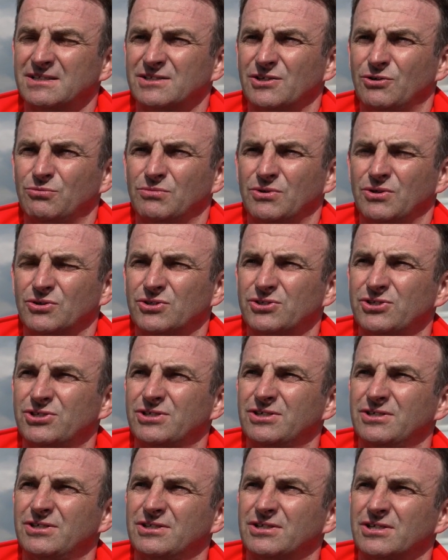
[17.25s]
Są
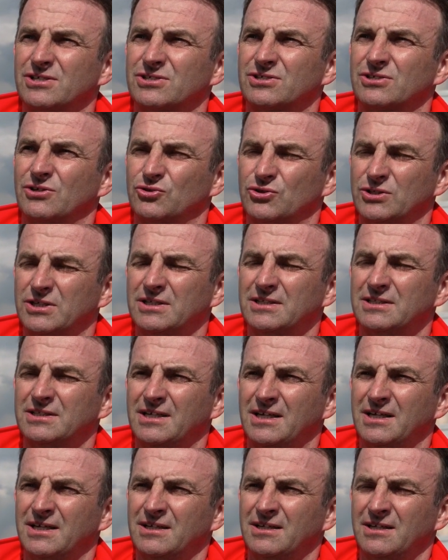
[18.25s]
odcinki też
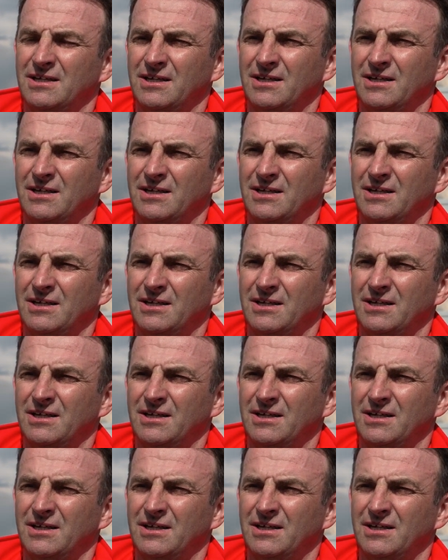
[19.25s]
odkryte,